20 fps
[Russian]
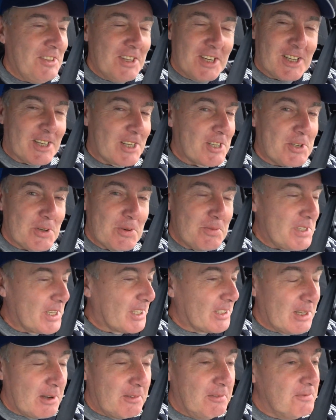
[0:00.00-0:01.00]
нехорошо
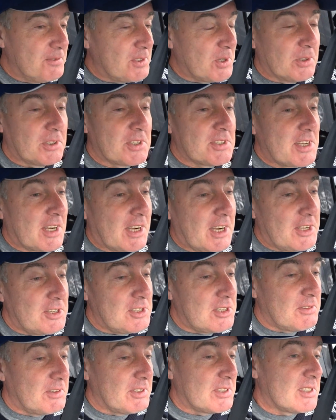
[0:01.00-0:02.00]
всегда все это
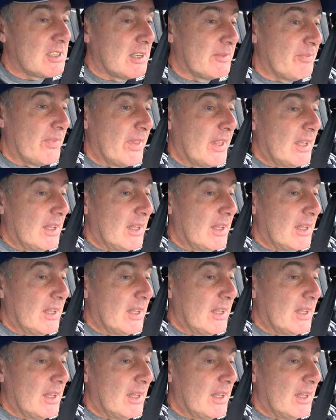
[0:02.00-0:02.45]
заканчивается.